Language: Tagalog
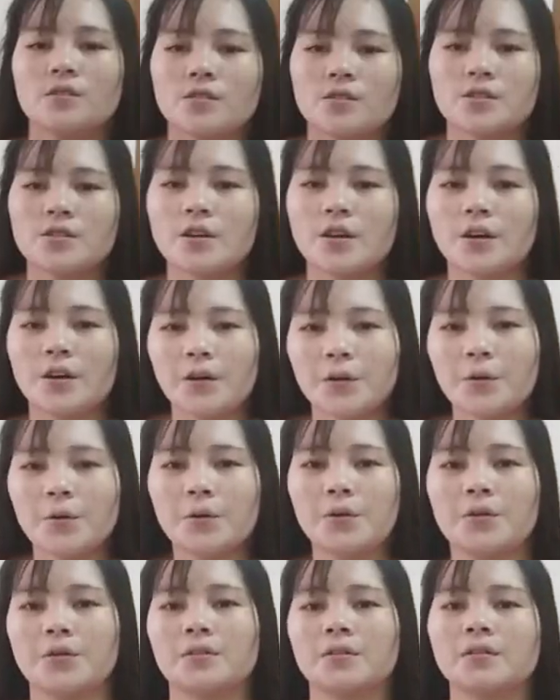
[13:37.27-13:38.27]
So,
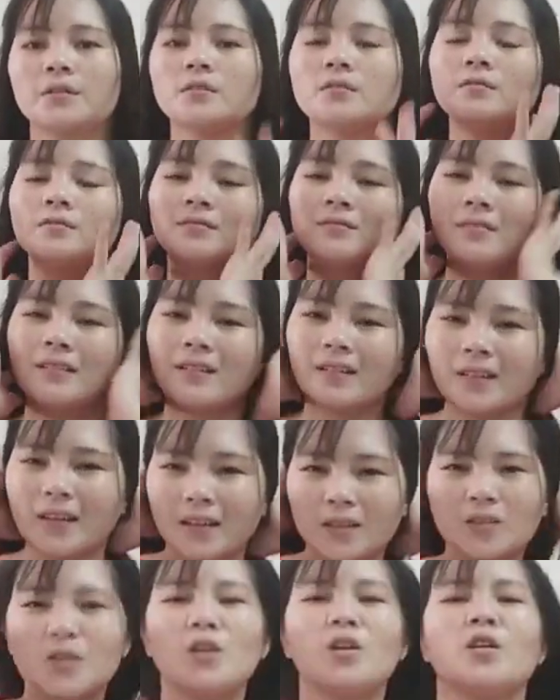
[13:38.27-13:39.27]
try
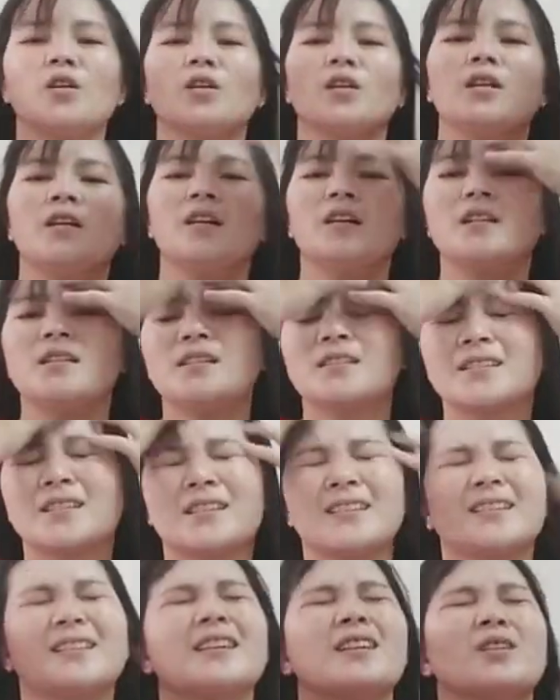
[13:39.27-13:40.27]
ko! Sakit
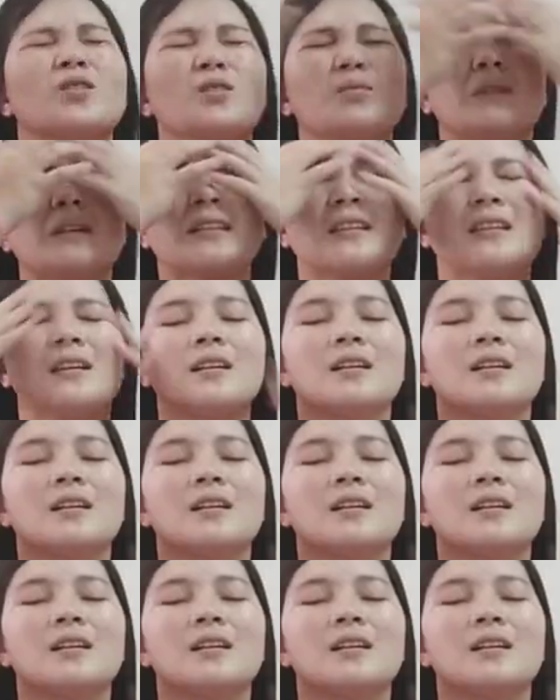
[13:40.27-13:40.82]
kaya kuha ta.